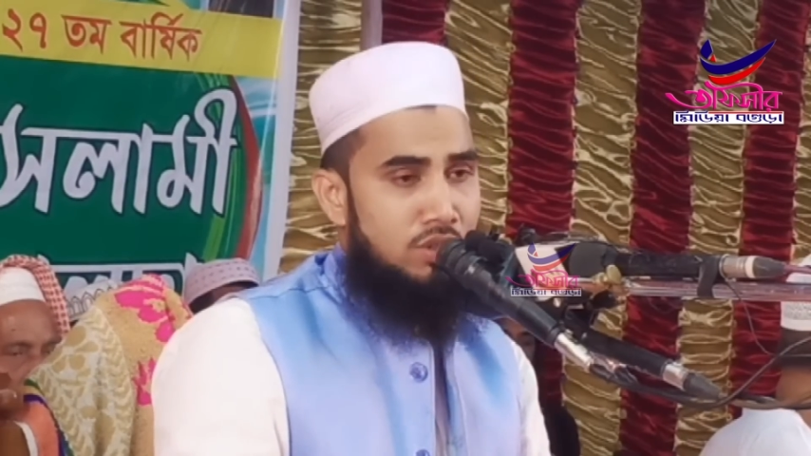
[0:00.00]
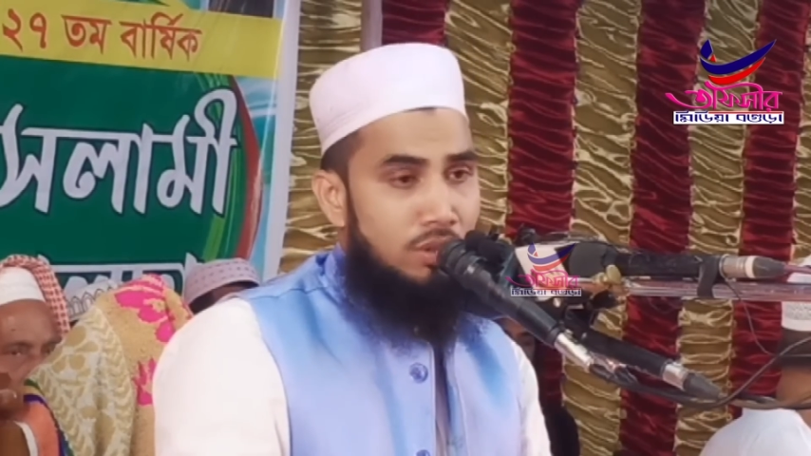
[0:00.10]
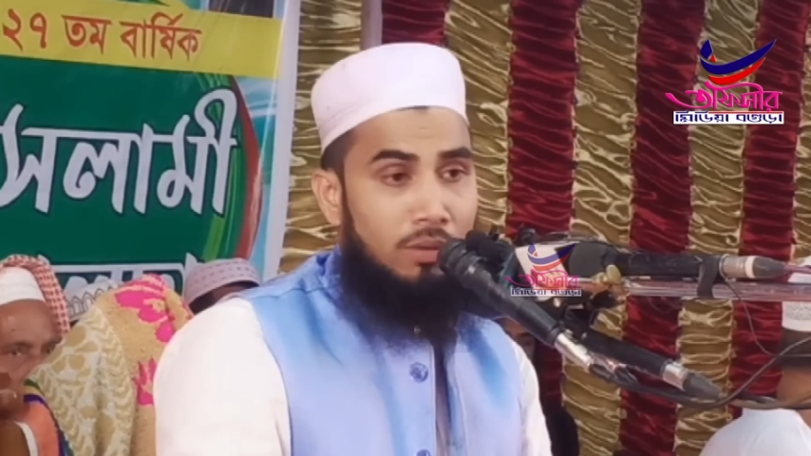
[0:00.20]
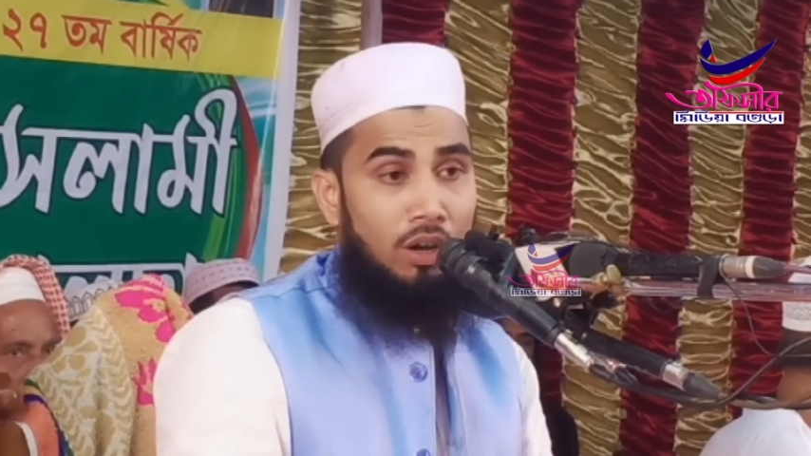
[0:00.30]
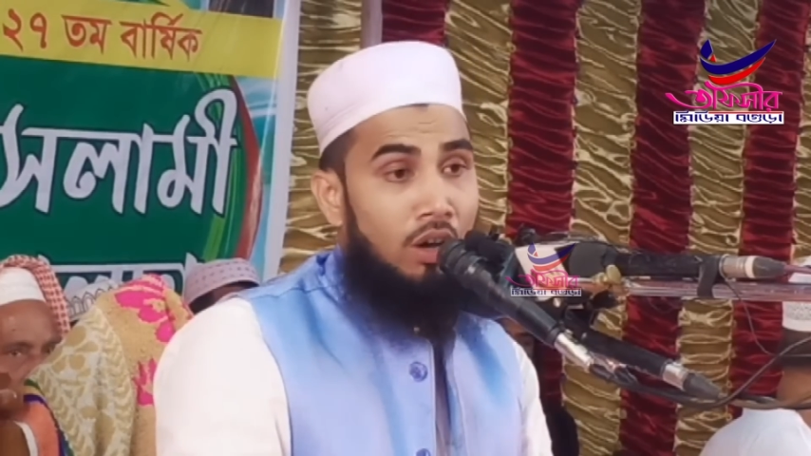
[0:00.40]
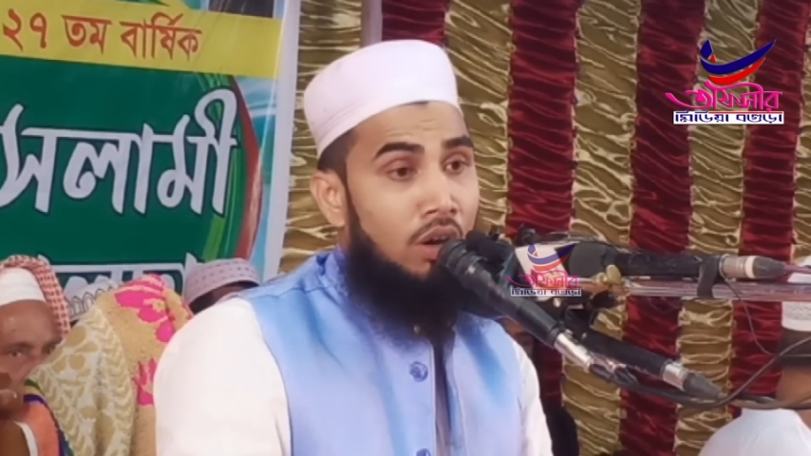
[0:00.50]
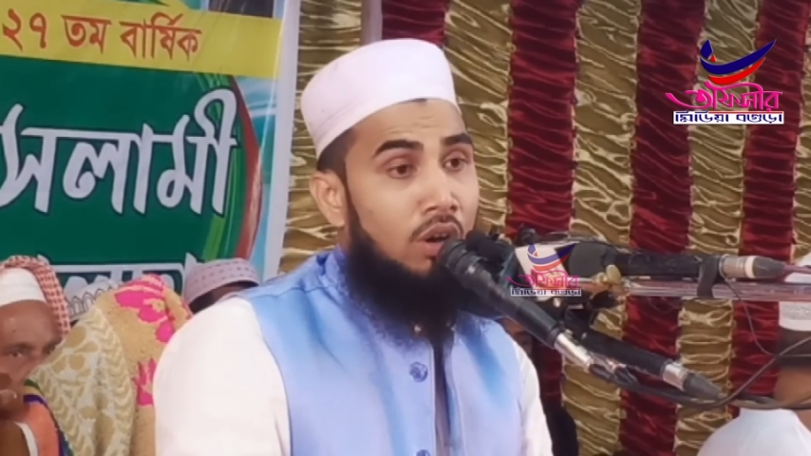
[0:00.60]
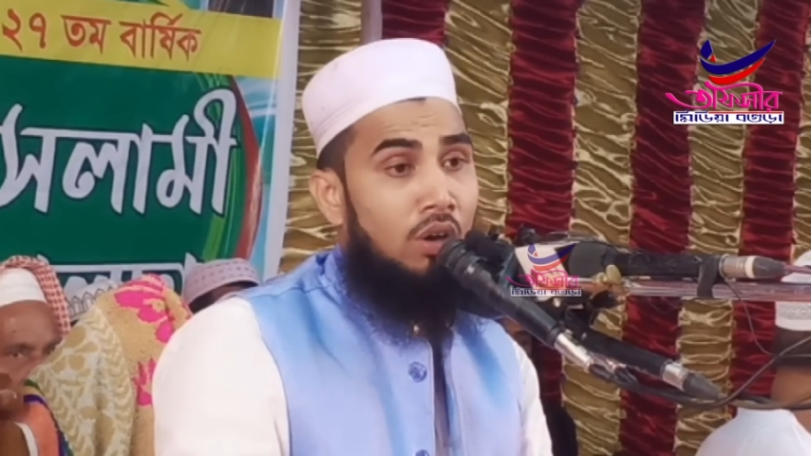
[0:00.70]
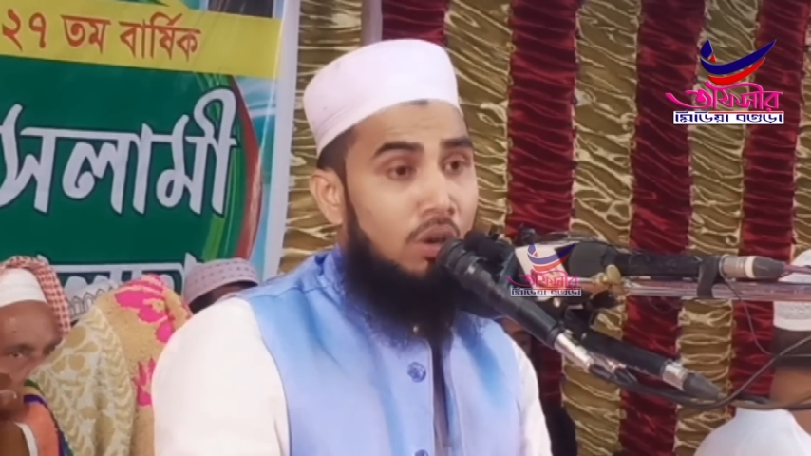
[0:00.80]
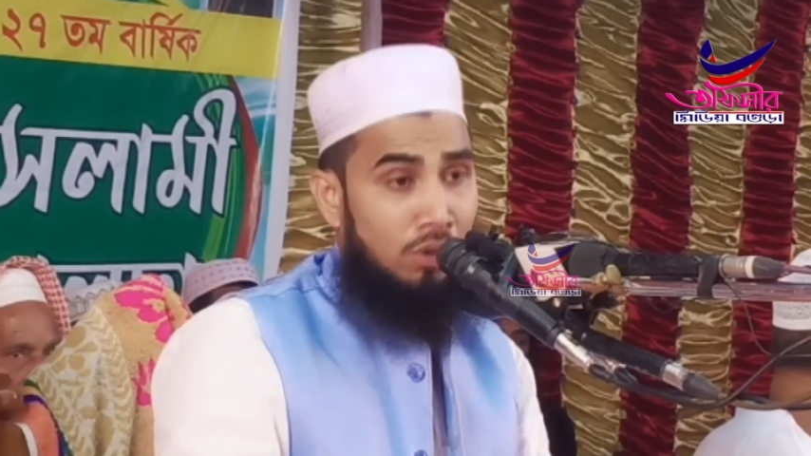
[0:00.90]

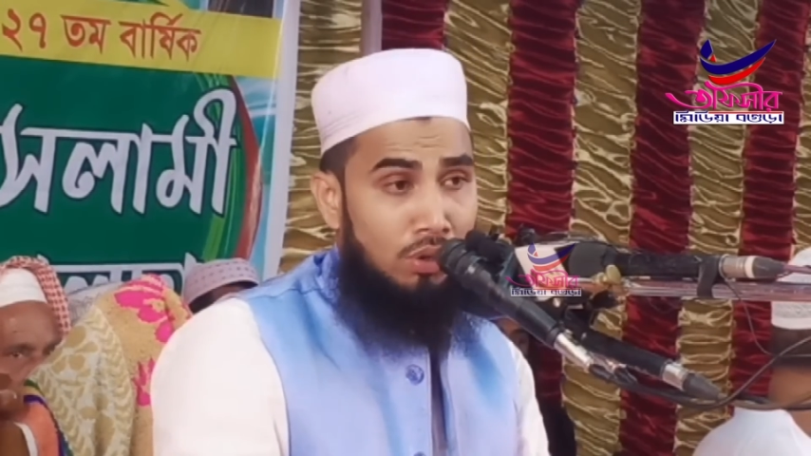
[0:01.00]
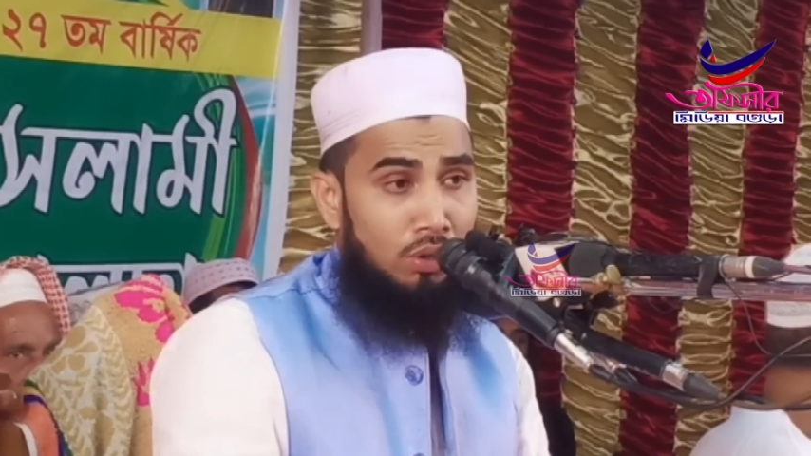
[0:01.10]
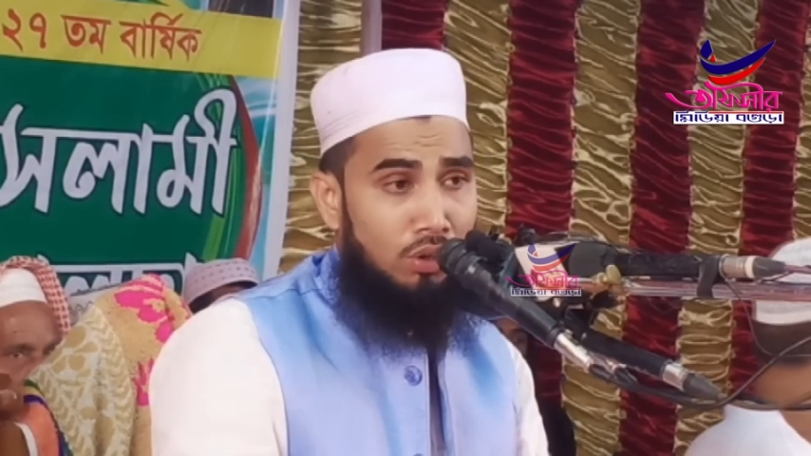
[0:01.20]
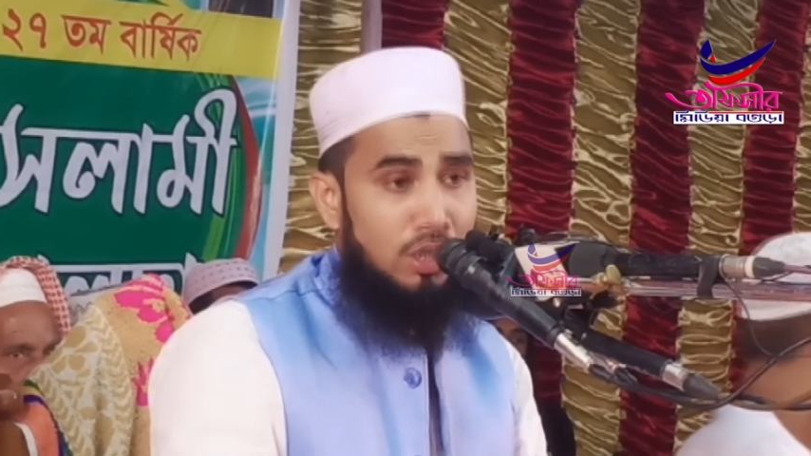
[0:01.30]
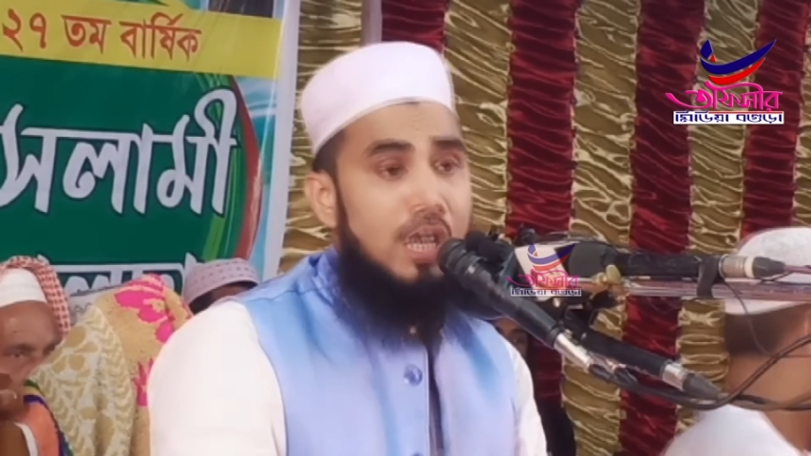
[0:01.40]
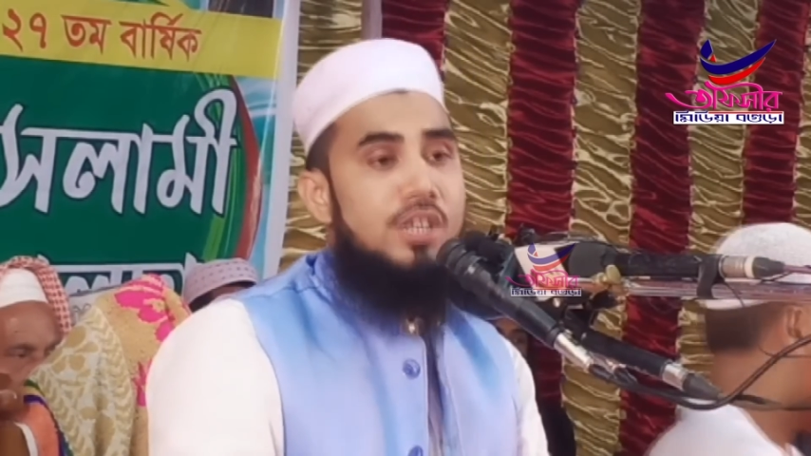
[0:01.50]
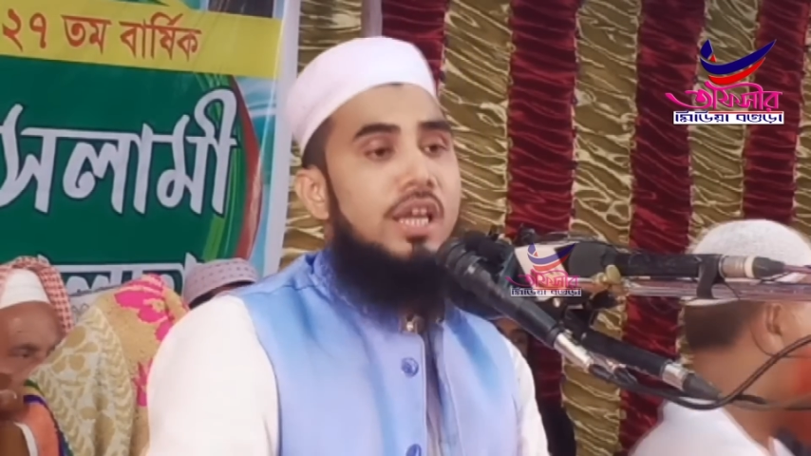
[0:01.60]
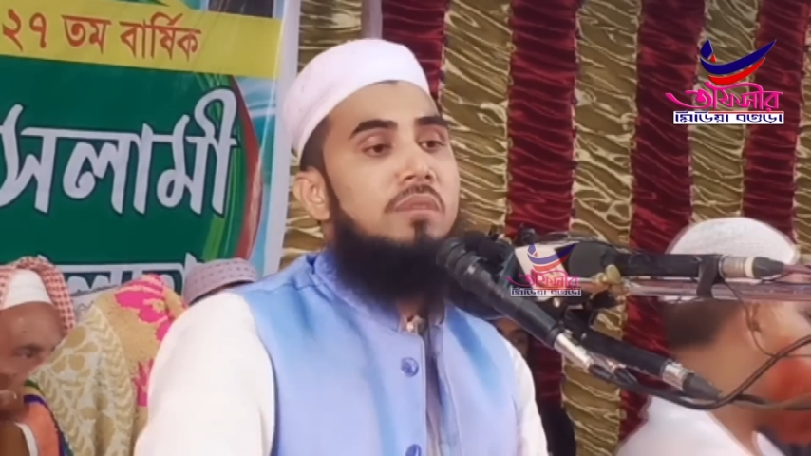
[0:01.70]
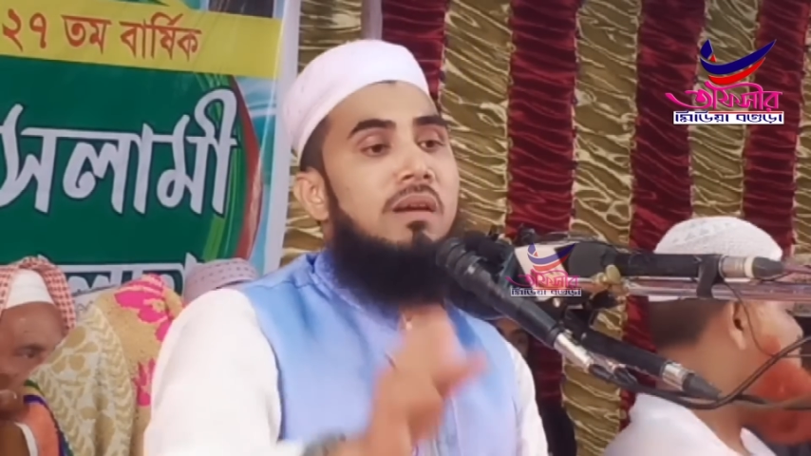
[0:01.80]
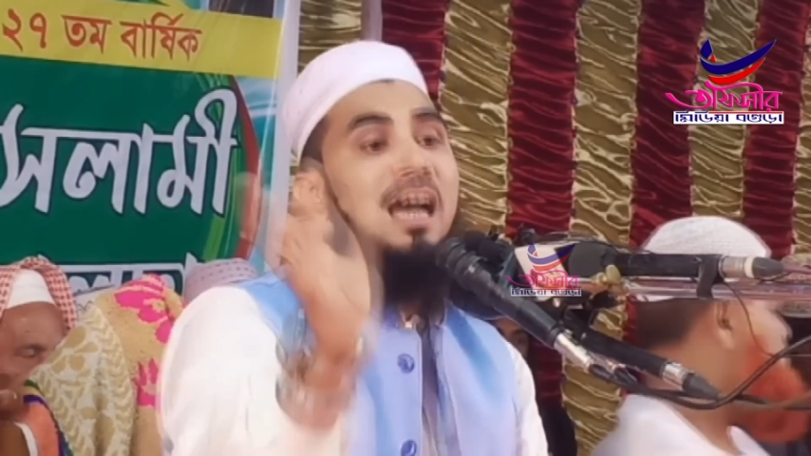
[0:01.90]
যুবক
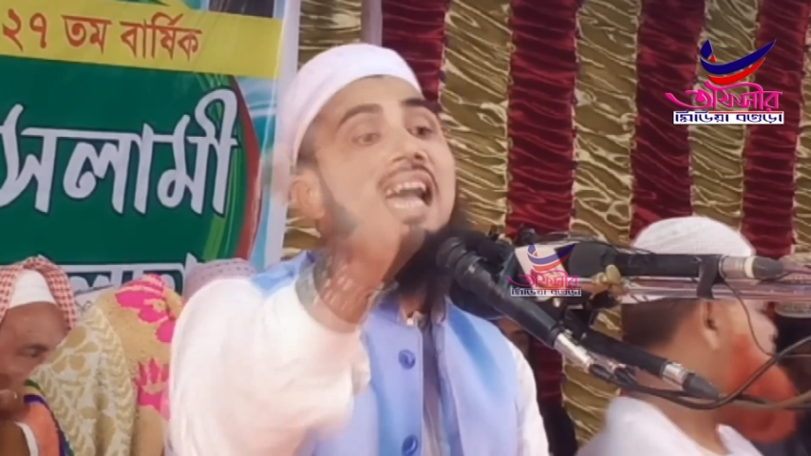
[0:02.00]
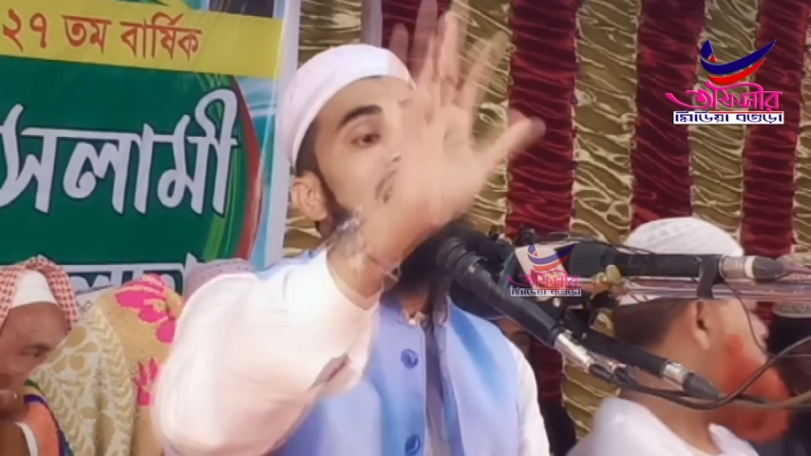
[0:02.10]
সেই মা